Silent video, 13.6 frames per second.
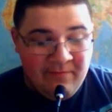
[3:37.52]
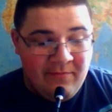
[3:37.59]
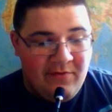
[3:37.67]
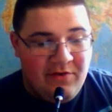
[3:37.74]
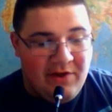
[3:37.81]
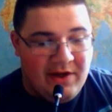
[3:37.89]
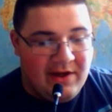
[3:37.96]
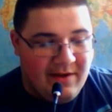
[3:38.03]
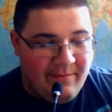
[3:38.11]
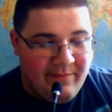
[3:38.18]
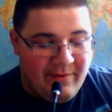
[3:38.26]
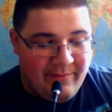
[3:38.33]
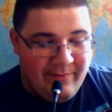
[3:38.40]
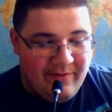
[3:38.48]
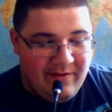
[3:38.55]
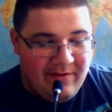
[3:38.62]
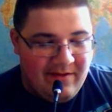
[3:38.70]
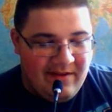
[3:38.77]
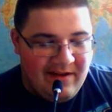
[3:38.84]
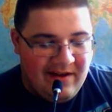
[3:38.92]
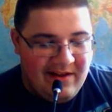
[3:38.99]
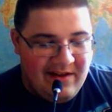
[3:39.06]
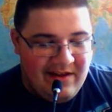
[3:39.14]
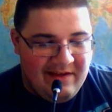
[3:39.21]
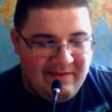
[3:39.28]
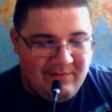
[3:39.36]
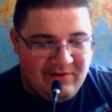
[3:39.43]
Ciekawa propozycja, ale
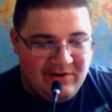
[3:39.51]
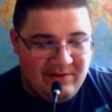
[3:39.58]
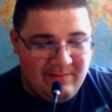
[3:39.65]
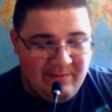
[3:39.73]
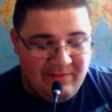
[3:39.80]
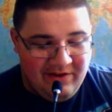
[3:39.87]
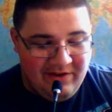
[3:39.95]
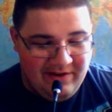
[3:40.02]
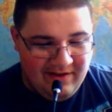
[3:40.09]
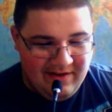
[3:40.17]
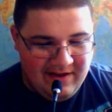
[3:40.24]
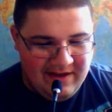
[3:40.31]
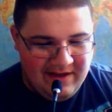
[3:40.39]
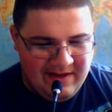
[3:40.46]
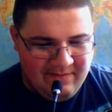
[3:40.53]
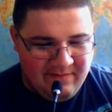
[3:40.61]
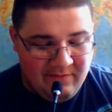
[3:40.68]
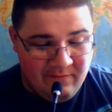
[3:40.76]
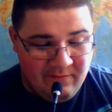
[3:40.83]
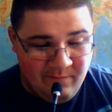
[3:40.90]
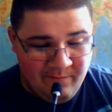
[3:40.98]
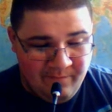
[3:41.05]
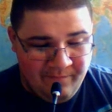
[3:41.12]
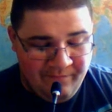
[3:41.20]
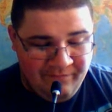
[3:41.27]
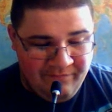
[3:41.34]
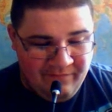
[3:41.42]
nie wiem, czy bym się nadawał.
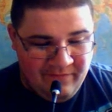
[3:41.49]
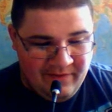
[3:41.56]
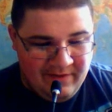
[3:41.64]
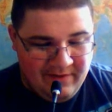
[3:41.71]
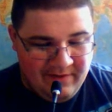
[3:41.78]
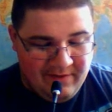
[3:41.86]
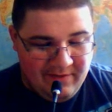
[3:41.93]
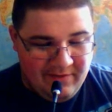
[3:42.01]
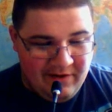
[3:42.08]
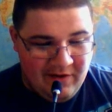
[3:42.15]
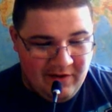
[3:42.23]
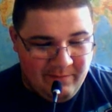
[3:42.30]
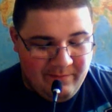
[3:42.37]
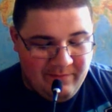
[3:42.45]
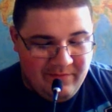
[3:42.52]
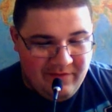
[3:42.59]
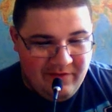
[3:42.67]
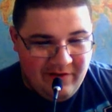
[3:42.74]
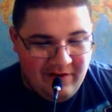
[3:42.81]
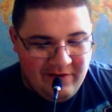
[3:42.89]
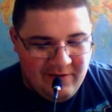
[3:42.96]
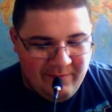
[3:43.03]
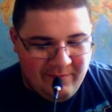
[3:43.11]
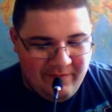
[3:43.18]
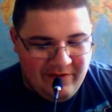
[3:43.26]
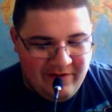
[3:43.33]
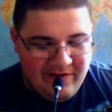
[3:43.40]
No średnio, średnio
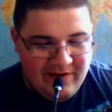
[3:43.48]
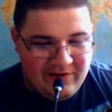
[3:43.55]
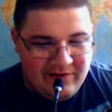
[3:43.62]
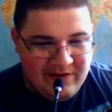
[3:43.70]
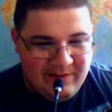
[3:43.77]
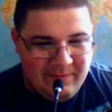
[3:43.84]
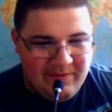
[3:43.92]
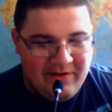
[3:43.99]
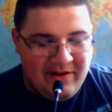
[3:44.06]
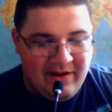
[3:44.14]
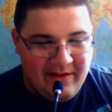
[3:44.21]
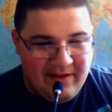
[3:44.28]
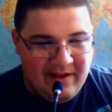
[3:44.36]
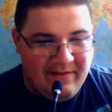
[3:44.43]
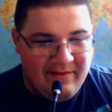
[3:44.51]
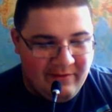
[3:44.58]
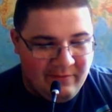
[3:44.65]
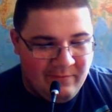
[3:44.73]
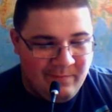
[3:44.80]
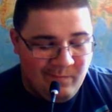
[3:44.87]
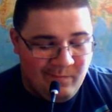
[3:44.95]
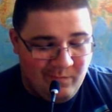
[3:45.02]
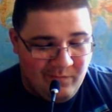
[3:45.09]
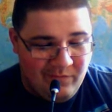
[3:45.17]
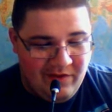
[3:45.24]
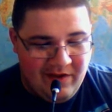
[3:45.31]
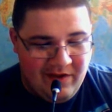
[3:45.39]
powiedziane, czy ja bym się nadawał?
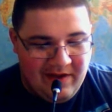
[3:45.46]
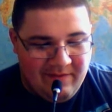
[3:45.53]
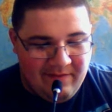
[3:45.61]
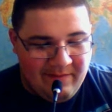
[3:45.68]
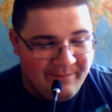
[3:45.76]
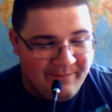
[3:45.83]
Nie wiem.